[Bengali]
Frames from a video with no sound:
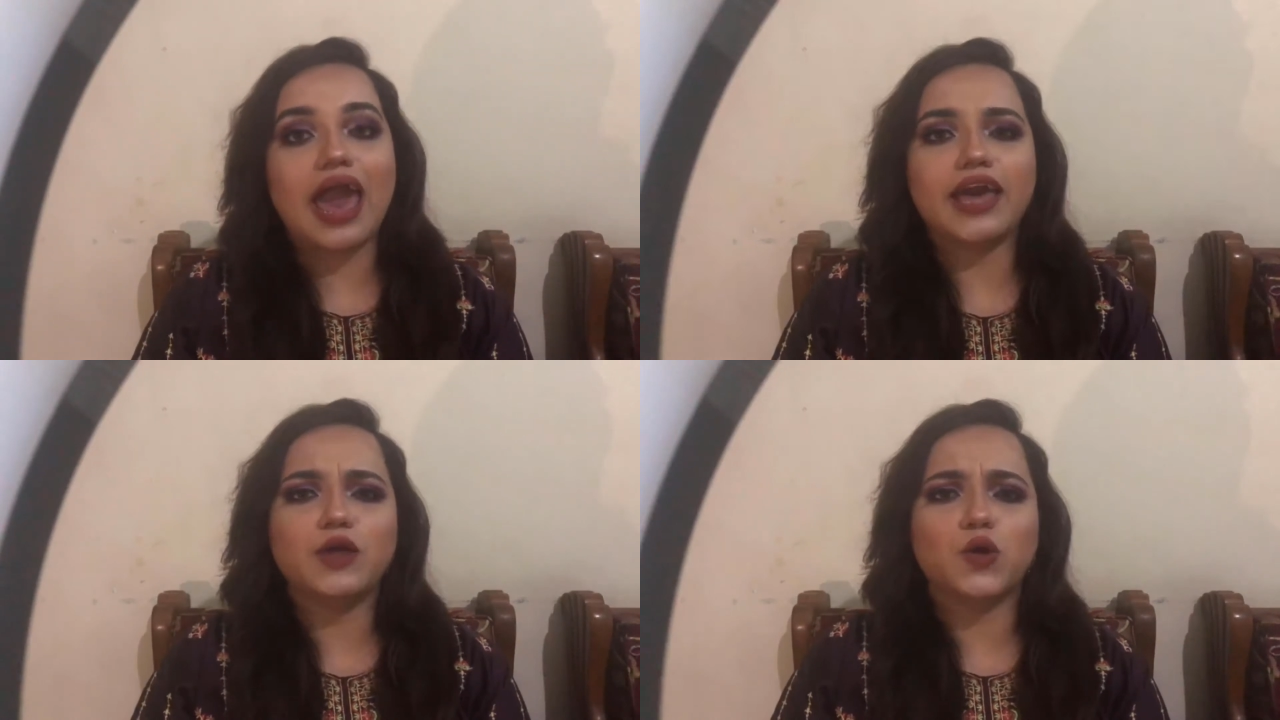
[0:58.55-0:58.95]

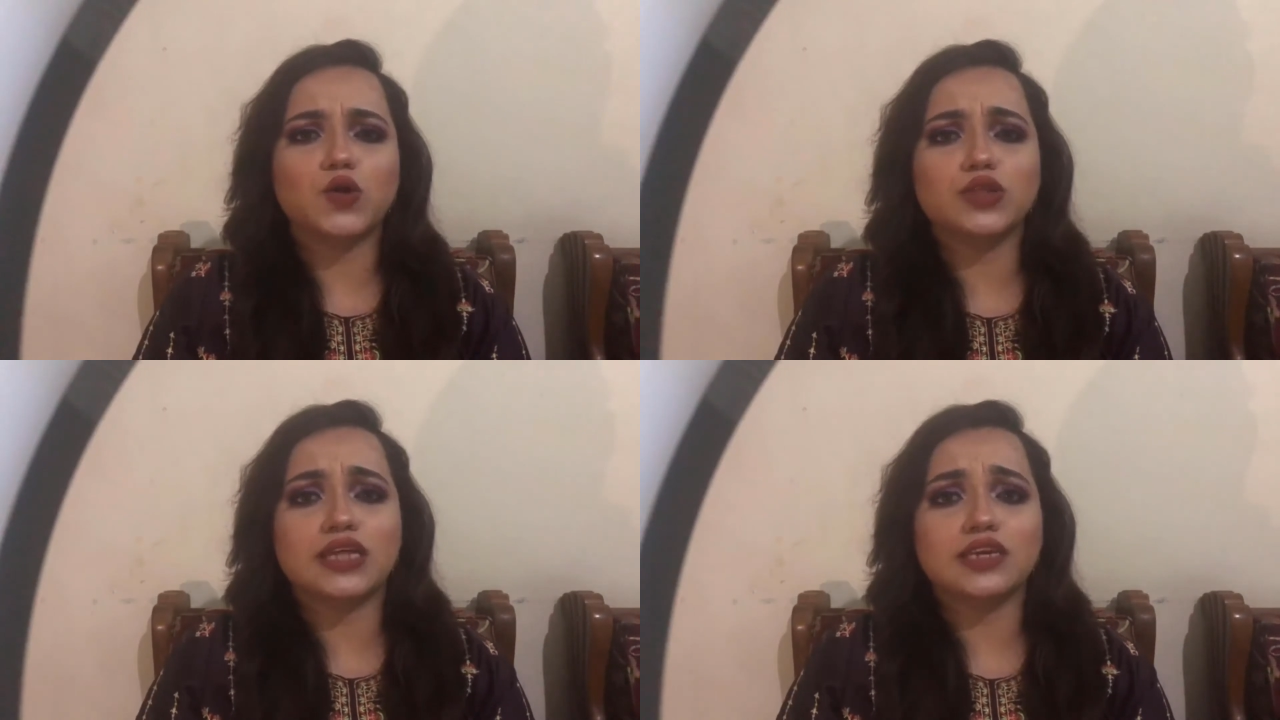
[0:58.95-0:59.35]
এক
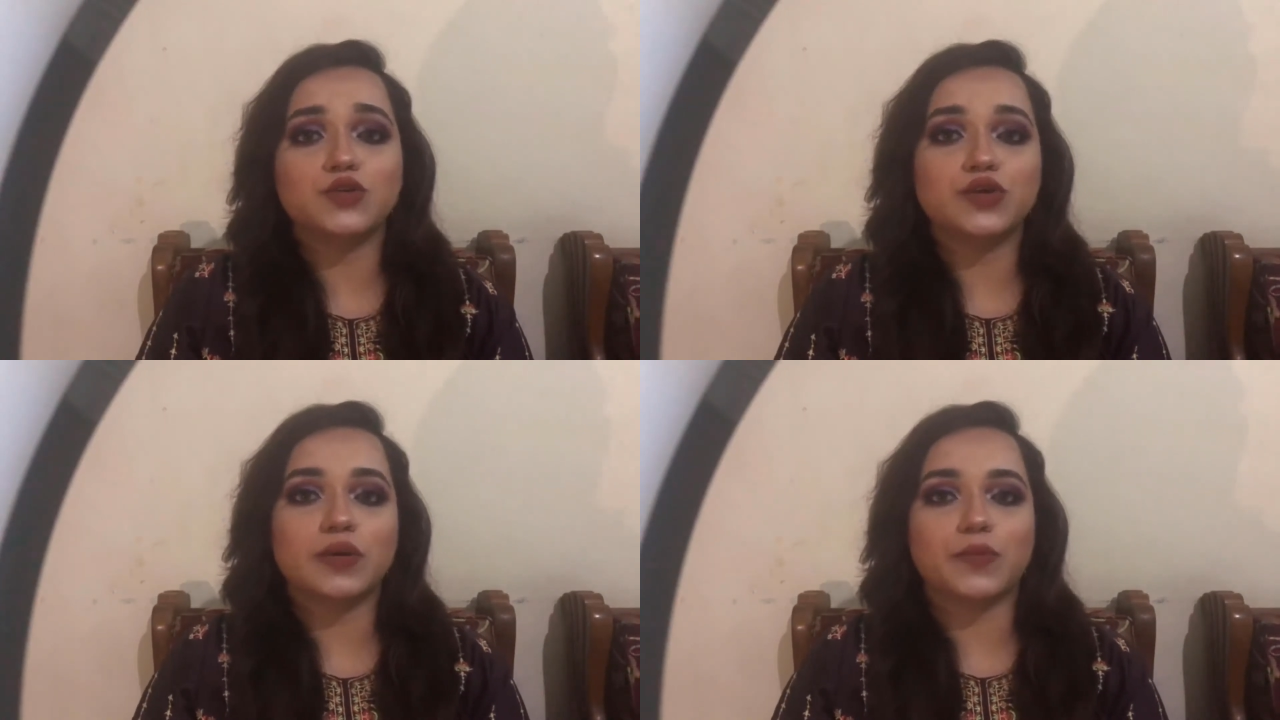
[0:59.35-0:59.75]
গোলকধাতায়
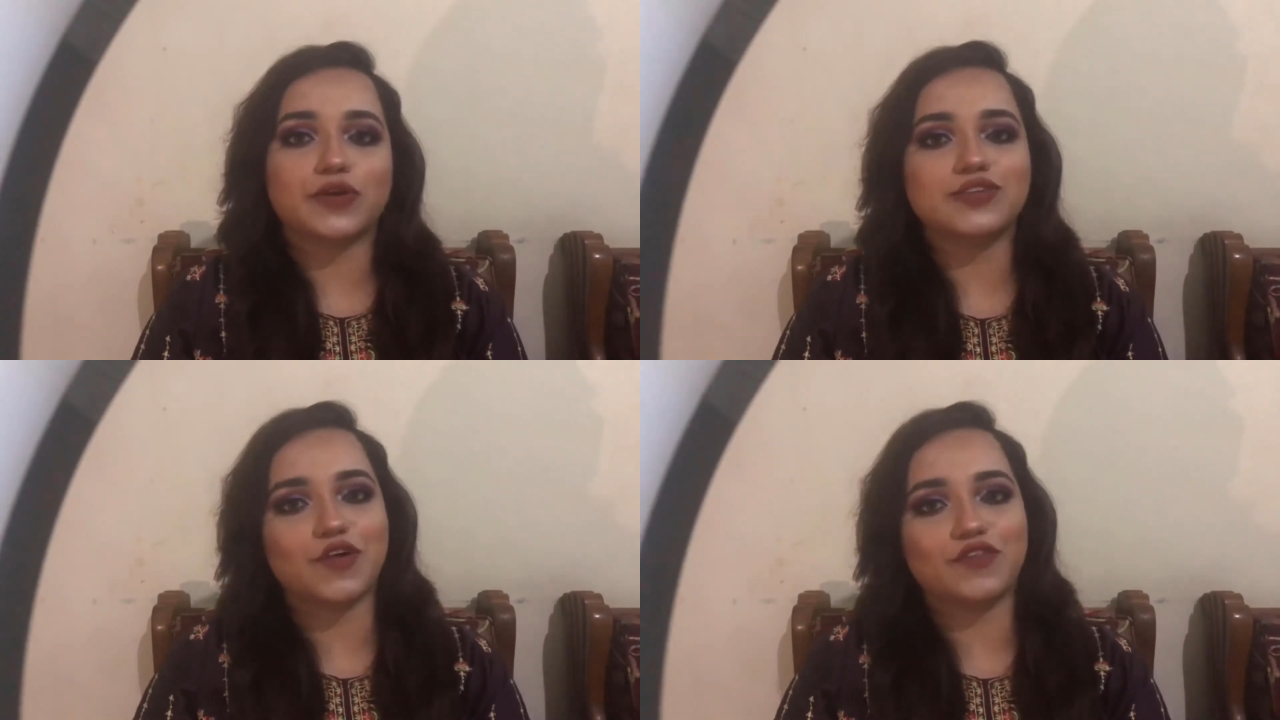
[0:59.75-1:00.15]
ঢুকে
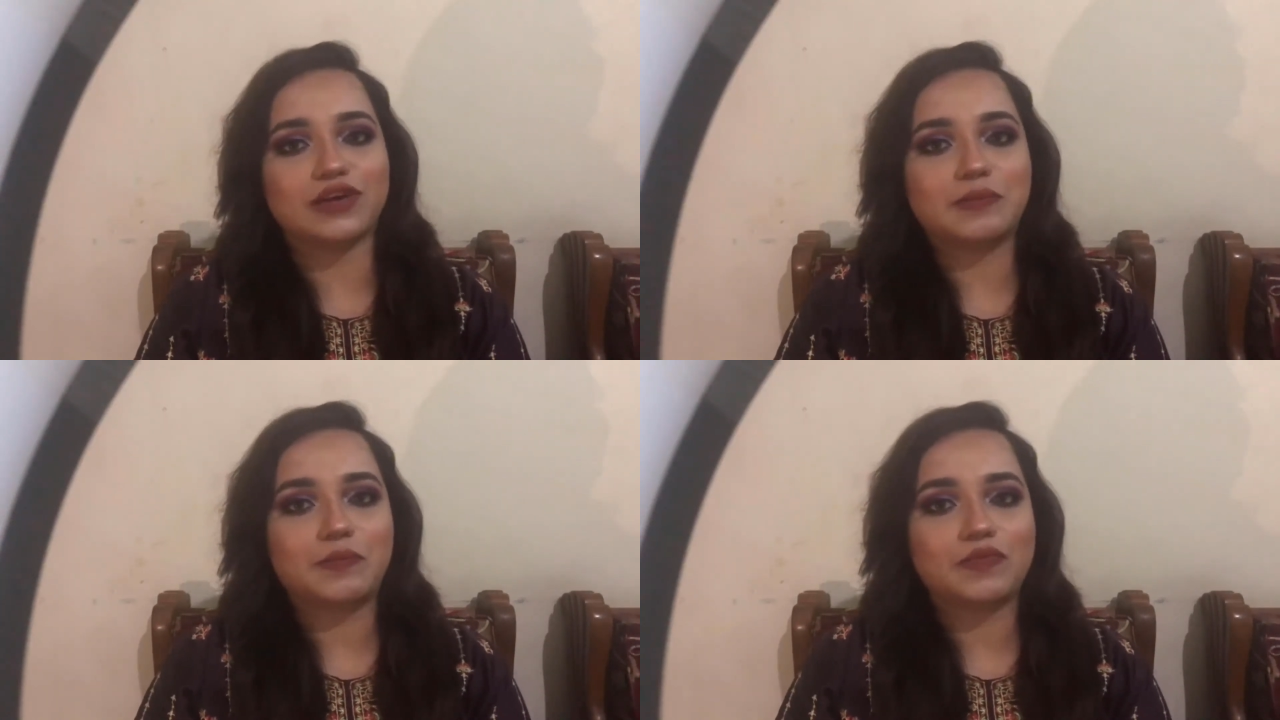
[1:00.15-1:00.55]
পড়ে
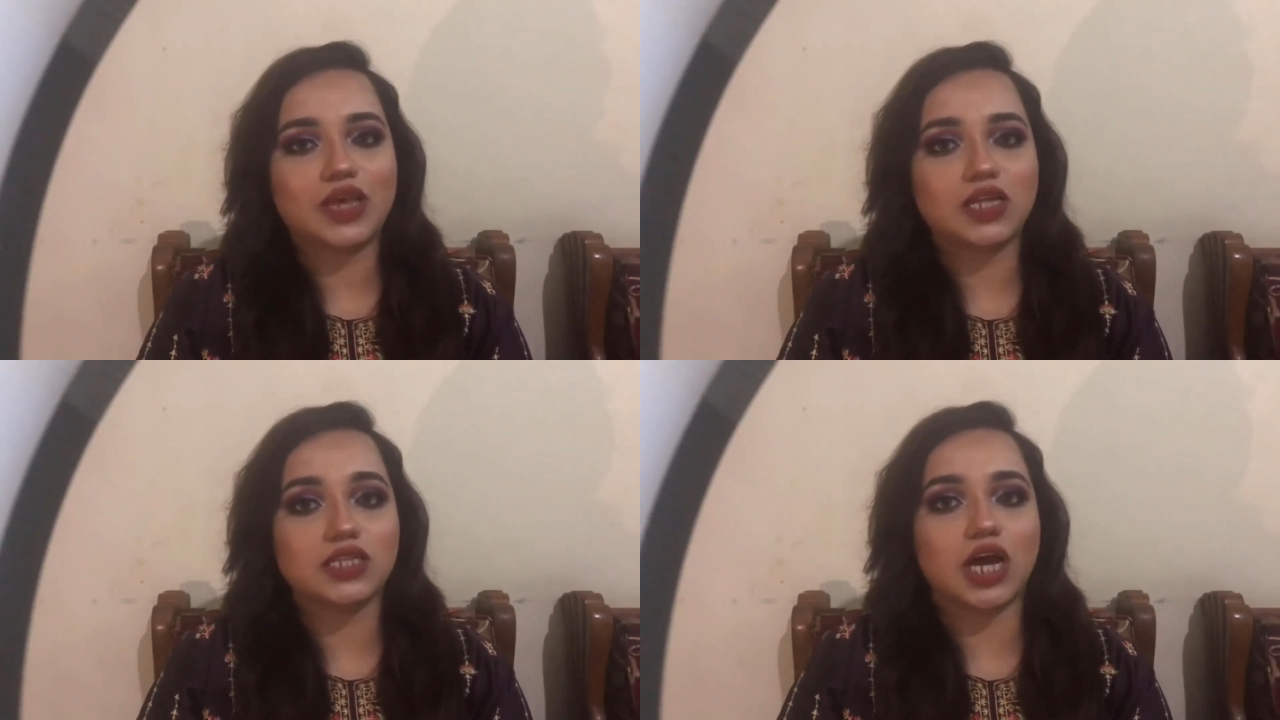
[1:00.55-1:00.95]
সফা
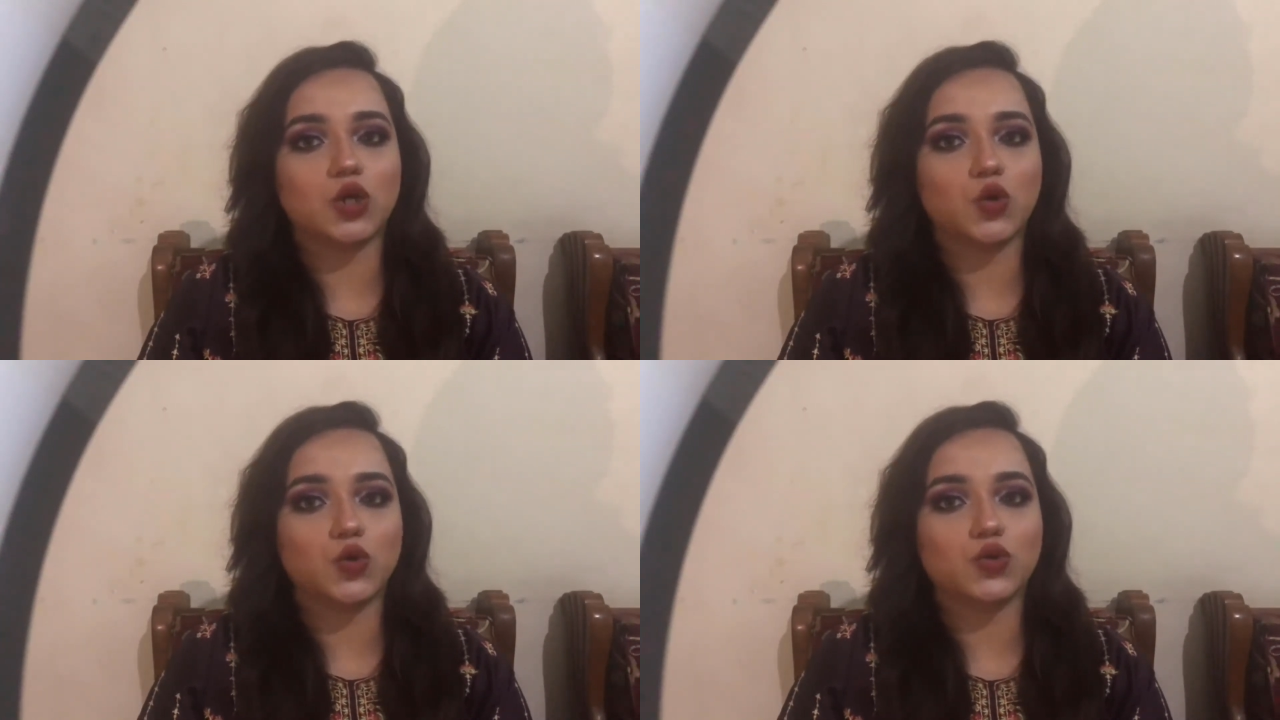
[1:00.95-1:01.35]
তার
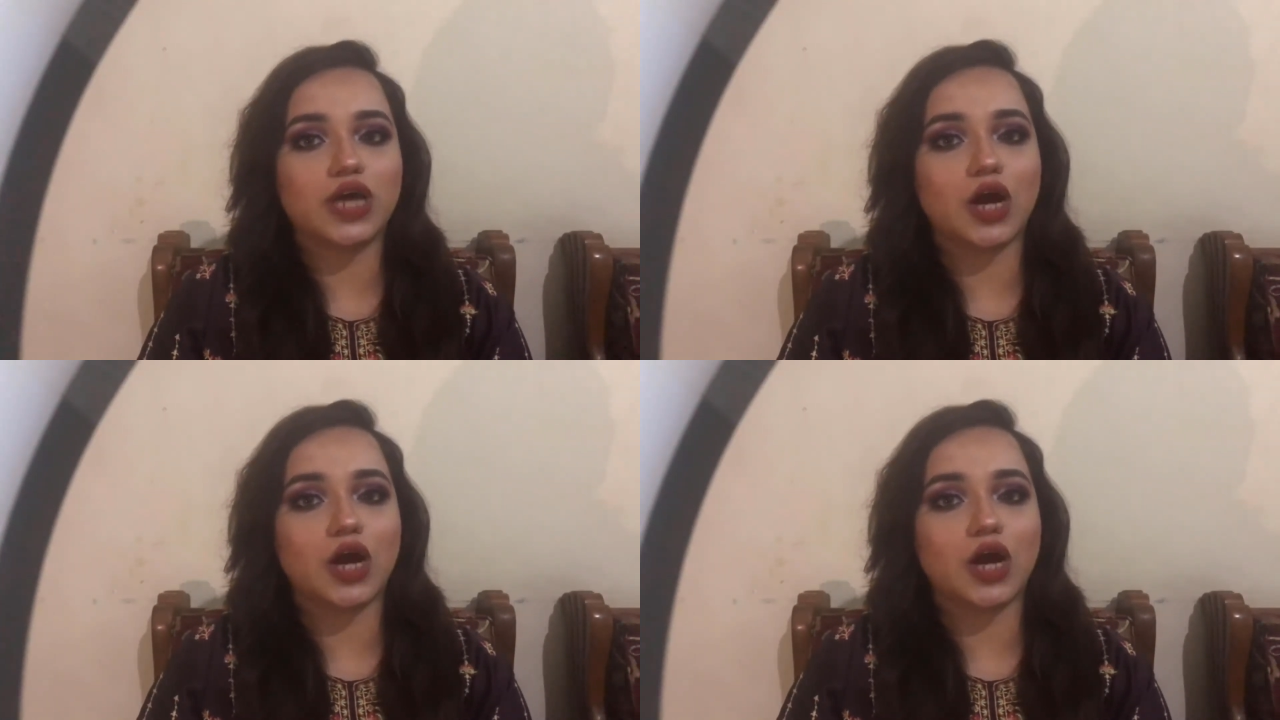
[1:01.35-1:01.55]
কোনো